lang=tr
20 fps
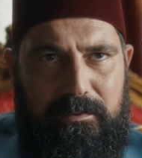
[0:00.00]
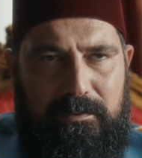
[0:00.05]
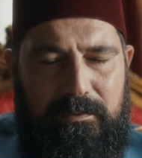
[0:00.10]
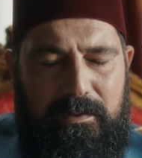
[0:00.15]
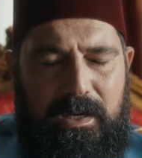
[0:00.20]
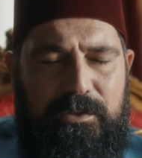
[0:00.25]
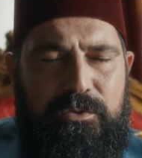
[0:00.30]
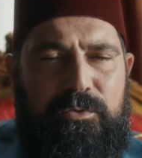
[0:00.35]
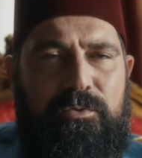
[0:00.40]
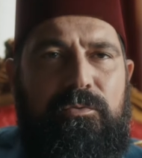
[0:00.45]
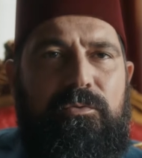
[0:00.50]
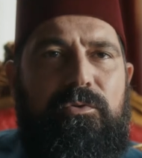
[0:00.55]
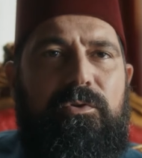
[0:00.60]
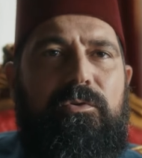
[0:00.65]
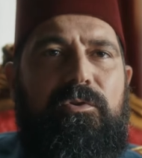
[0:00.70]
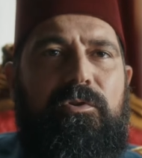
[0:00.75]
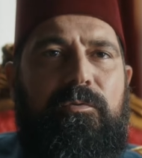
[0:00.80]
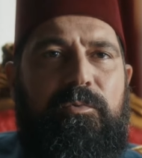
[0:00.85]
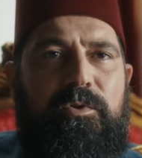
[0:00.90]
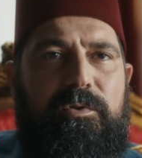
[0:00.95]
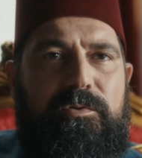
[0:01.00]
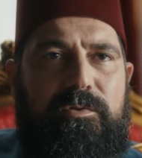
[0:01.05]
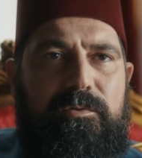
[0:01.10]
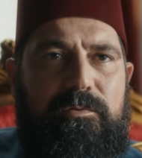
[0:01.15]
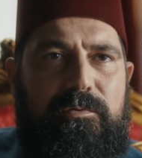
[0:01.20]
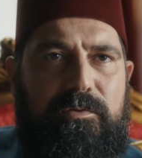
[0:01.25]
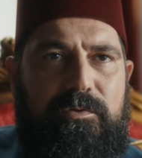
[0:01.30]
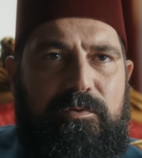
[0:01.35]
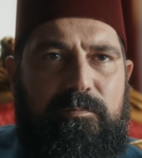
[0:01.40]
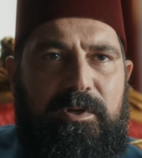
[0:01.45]
Kaç gündür
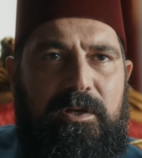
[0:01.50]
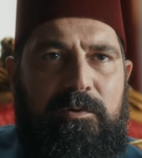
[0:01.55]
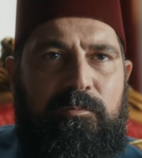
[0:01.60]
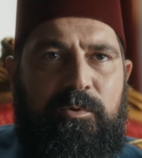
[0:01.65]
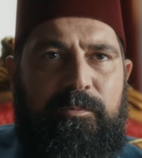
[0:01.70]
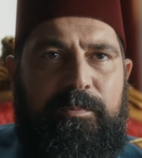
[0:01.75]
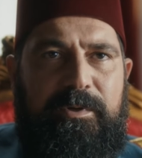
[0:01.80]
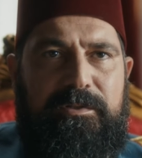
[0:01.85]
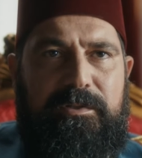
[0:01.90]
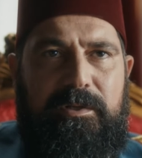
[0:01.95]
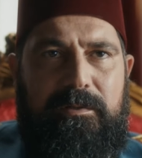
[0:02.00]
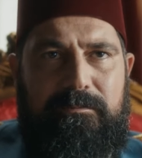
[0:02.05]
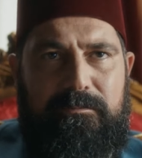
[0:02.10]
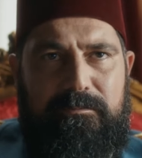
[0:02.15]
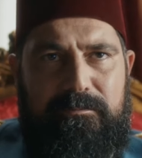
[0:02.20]
uyumuyorsunuz Mahmut Paşa'm?